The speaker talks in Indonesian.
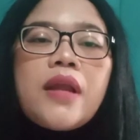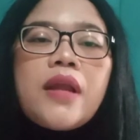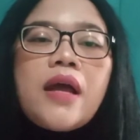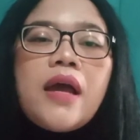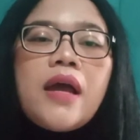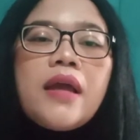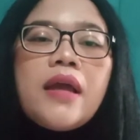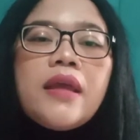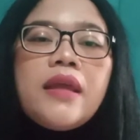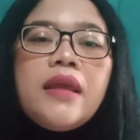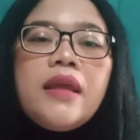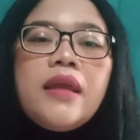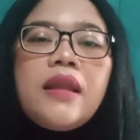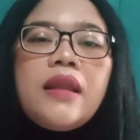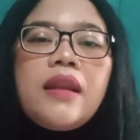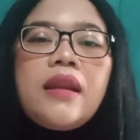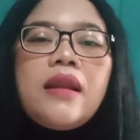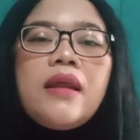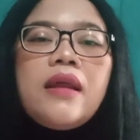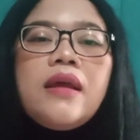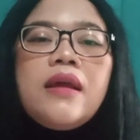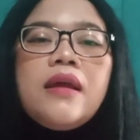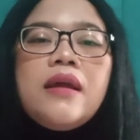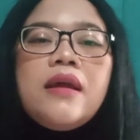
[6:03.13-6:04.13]
berakhir,
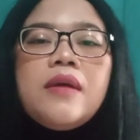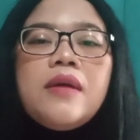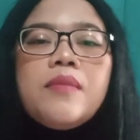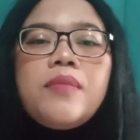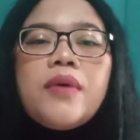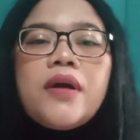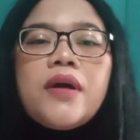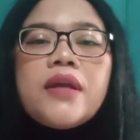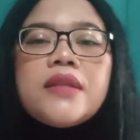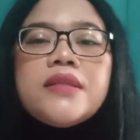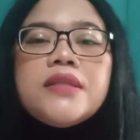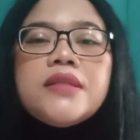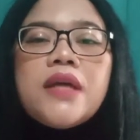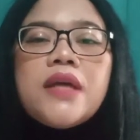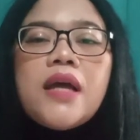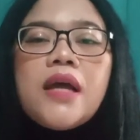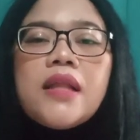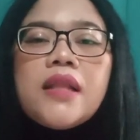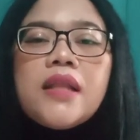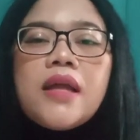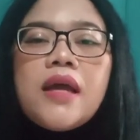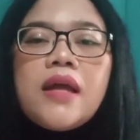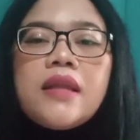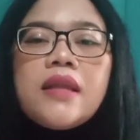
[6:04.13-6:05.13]

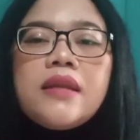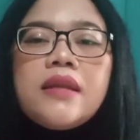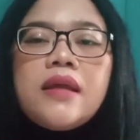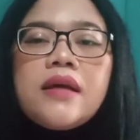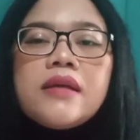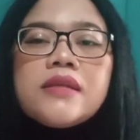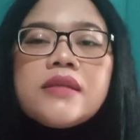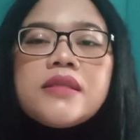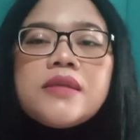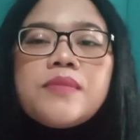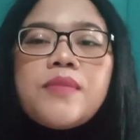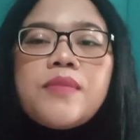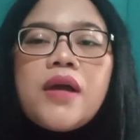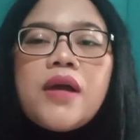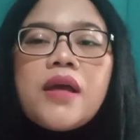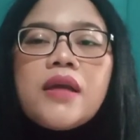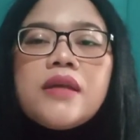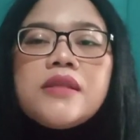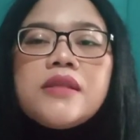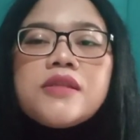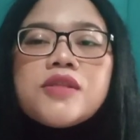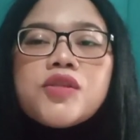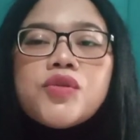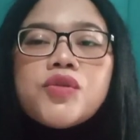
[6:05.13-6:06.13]
pekerjaan Anda
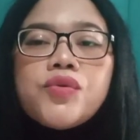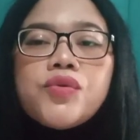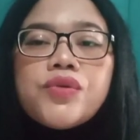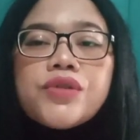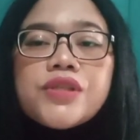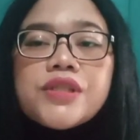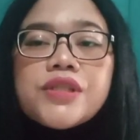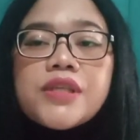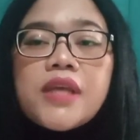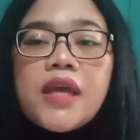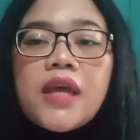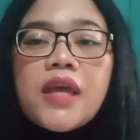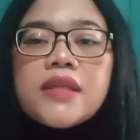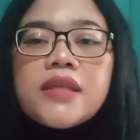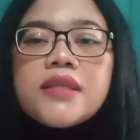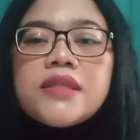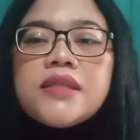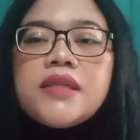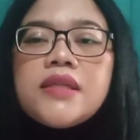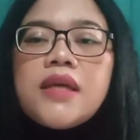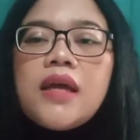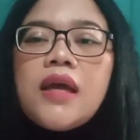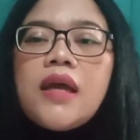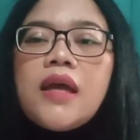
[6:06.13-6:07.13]
semakin
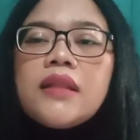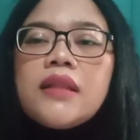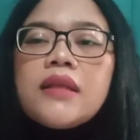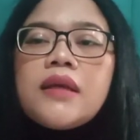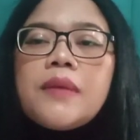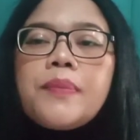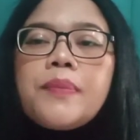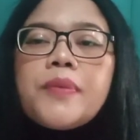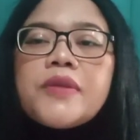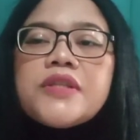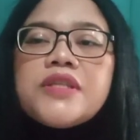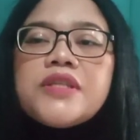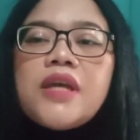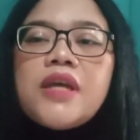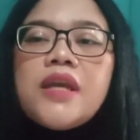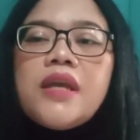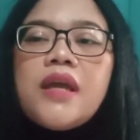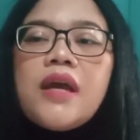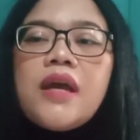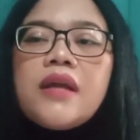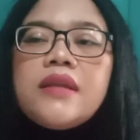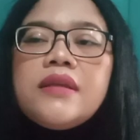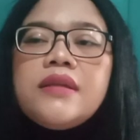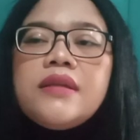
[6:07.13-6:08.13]
sukses dan
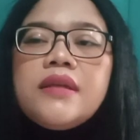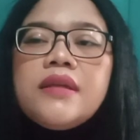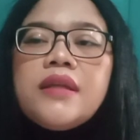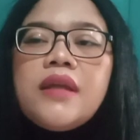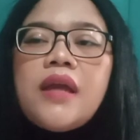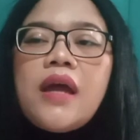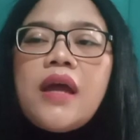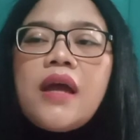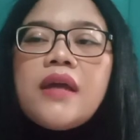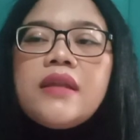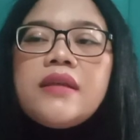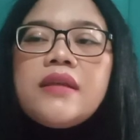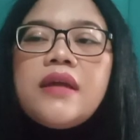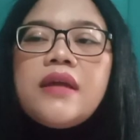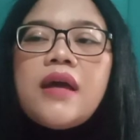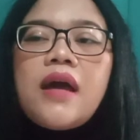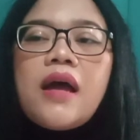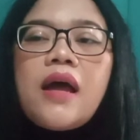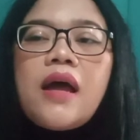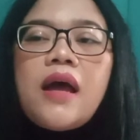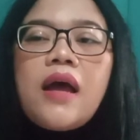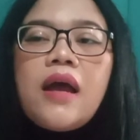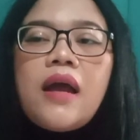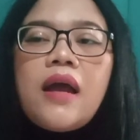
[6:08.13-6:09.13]
kepercayaan diri
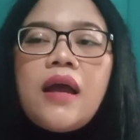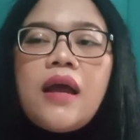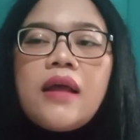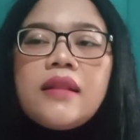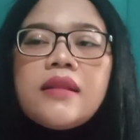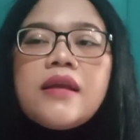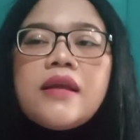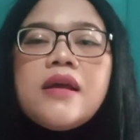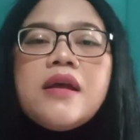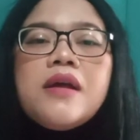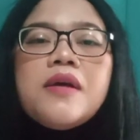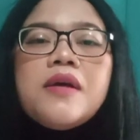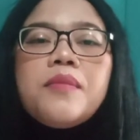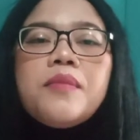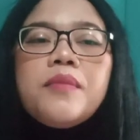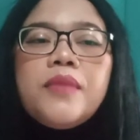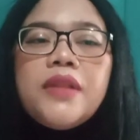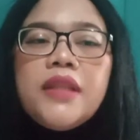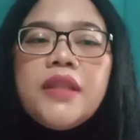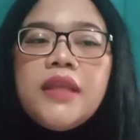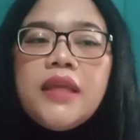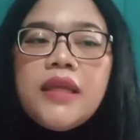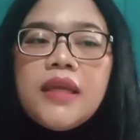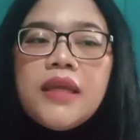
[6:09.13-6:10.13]
Anda akan
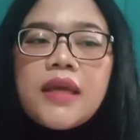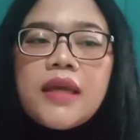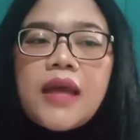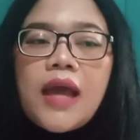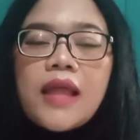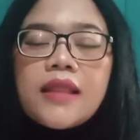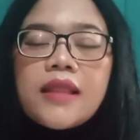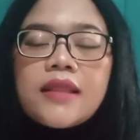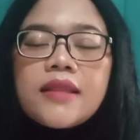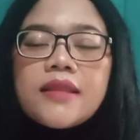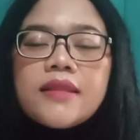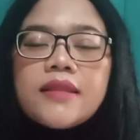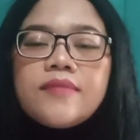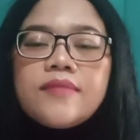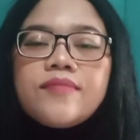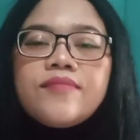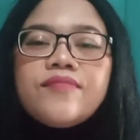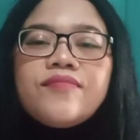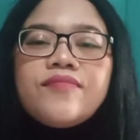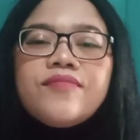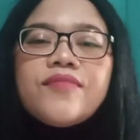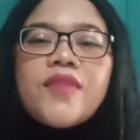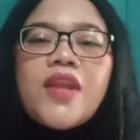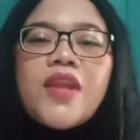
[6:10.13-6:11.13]
meningkat.
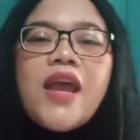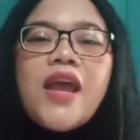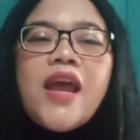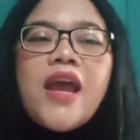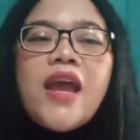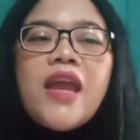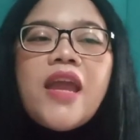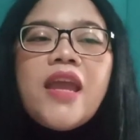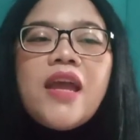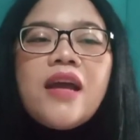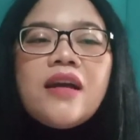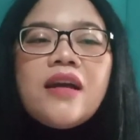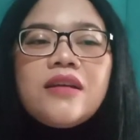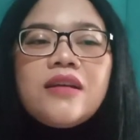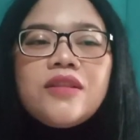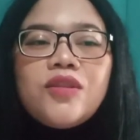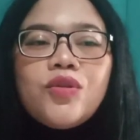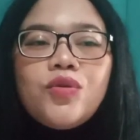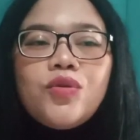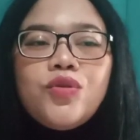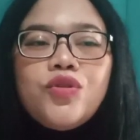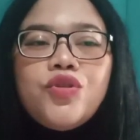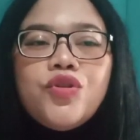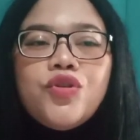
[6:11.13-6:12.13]
Yang
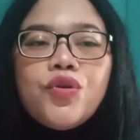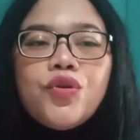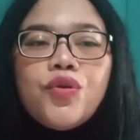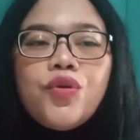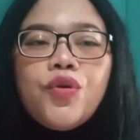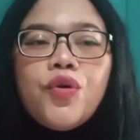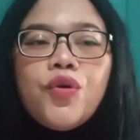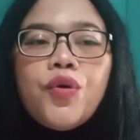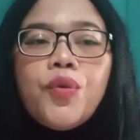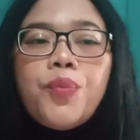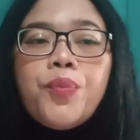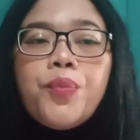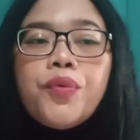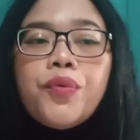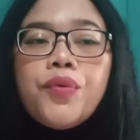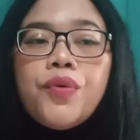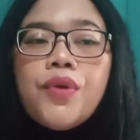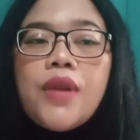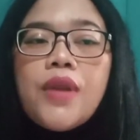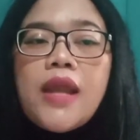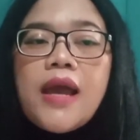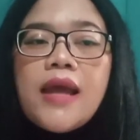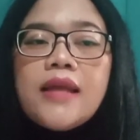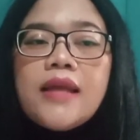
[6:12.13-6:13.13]
ketujuh,
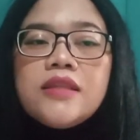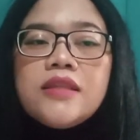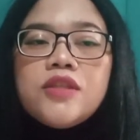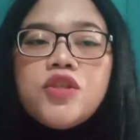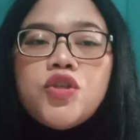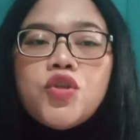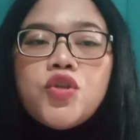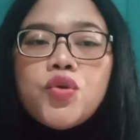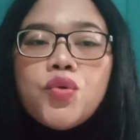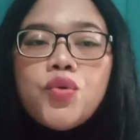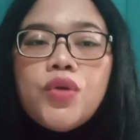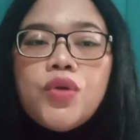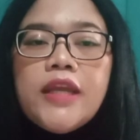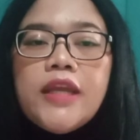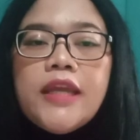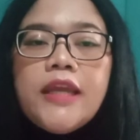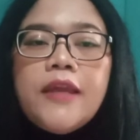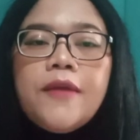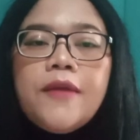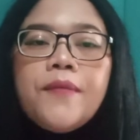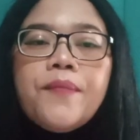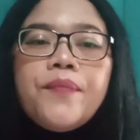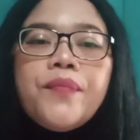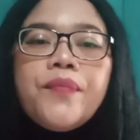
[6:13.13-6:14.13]
bulan
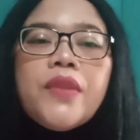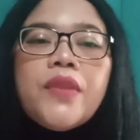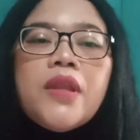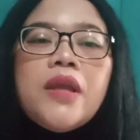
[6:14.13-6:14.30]
Juli.